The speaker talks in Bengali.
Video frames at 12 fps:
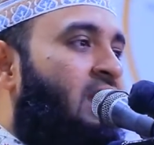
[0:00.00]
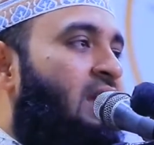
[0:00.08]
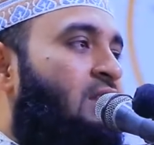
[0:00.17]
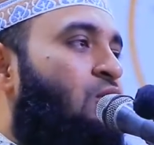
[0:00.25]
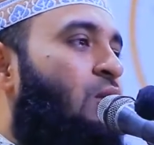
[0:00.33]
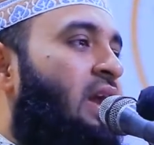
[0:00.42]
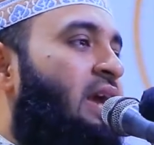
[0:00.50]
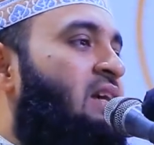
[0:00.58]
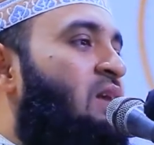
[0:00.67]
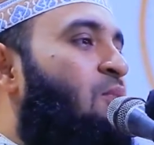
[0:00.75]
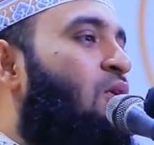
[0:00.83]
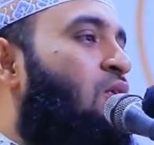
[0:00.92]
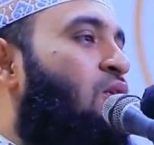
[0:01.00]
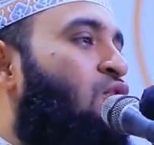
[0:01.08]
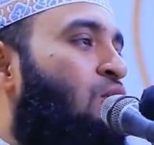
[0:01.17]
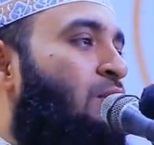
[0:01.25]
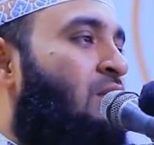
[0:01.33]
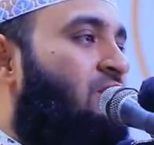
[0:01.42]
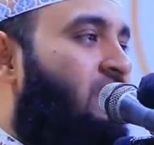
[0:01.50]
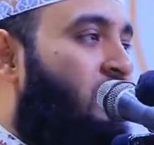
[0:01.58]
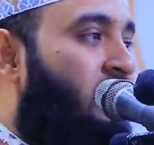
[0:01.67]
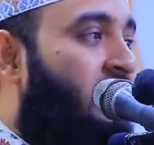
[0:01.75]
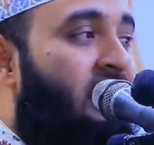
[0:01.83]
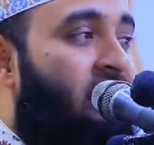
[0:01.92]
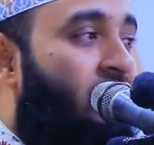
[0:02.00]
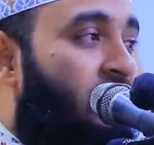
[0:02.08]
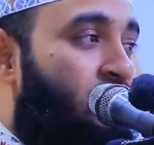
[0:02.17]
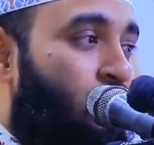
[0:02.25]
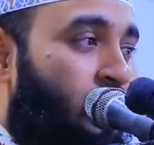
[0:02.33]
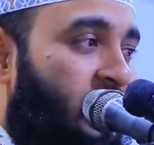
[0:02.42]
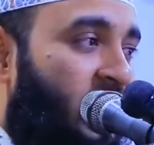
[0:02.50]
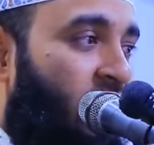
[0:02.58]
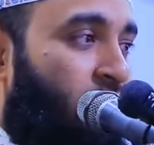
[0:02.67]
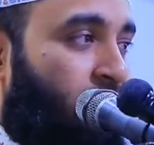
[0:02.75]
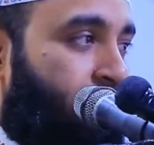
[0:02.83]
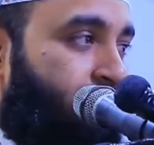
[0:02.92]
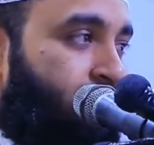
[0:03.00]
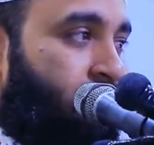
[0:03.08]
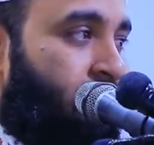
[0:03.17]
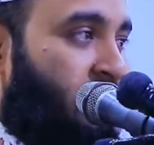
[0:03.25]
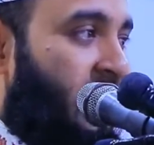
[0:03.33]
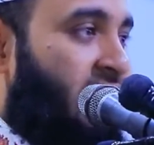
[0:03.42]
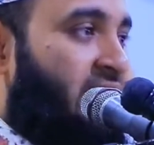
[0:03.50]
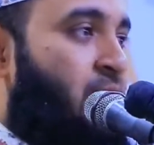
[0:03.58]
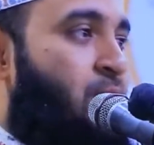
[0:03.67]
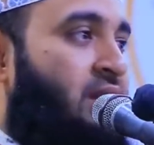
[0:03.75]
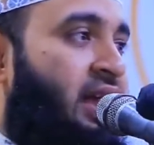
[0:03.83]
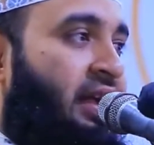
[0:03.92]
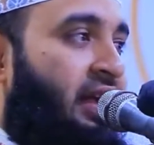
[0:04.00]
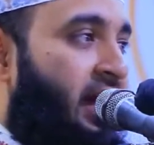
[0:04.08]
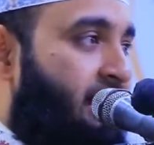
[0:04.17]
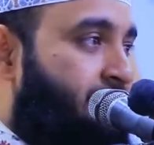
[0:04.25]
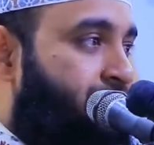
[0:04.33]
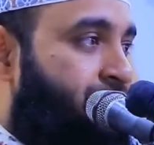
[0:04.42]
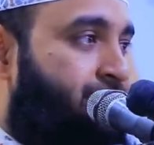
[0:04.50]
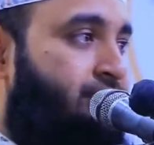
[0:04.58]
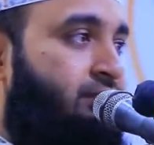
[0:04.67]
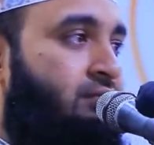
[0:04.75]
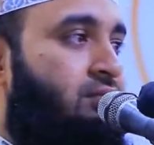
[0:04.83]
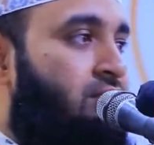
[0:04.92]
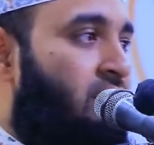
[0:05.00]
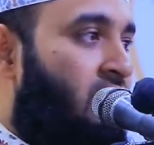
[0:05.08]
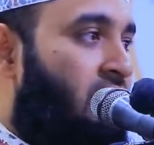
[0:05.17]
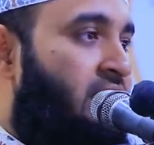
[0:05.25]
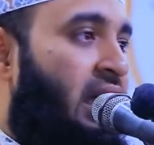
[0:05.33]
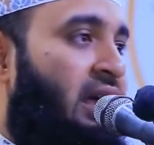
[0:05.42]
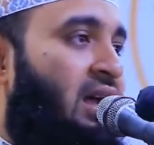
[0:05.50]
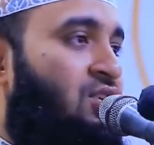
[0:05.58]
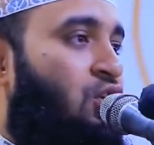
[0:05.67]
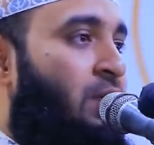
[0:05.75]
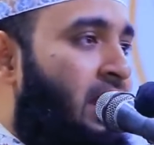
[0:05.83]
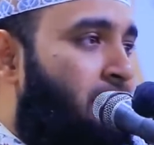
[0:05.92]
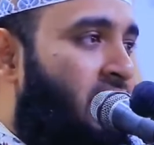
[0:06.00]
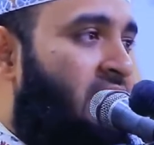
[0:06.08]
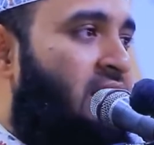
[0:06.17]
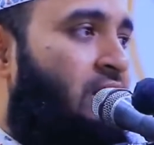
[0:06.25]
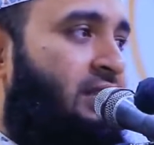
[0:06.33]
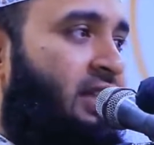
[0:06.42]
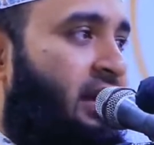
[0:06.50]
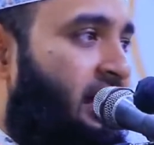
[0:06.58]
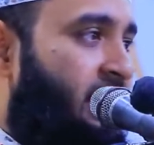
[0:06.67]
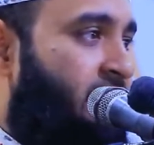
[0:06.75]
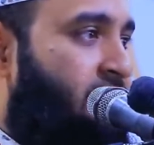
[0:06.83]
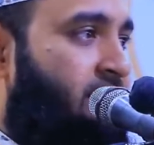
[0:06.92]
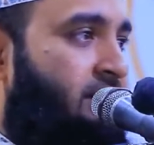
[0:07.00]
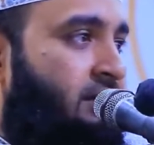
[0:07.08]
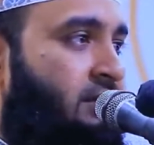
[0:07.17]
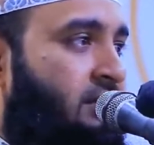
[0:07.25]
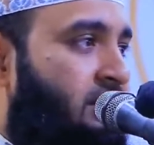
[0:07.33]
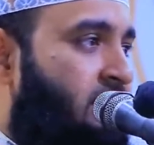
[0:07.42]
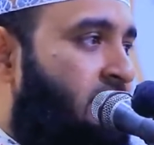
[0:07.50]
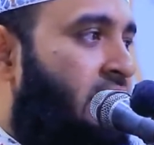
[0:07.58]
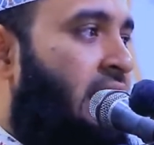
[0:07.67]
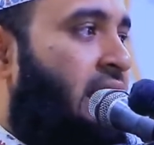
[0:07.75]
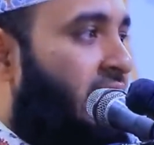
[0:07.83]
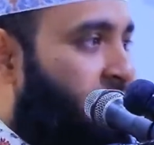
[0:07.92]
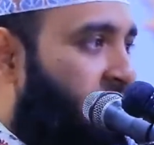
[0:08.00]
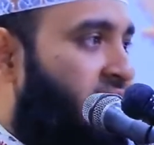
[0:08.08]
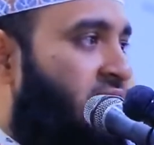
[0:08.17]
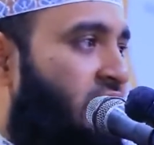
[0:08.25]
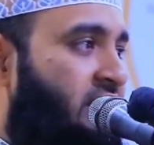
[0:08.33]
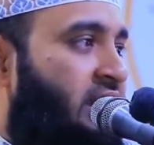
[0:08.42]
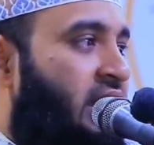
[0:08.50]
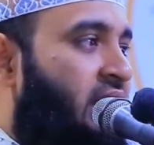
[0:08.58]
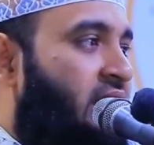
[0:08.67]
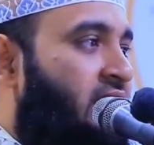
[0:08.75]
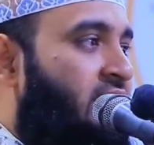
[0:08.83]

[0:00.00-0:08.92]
এই দোয়ার একটা বরকত ওমরে ফারুকের হৃদয়ে ছুঁয়ে গেল এক নাম্বার ধাক্কা ধাক্কা সব একবারে দেওয়া যায় না ধাক্কা একবারে দেওয়া যায়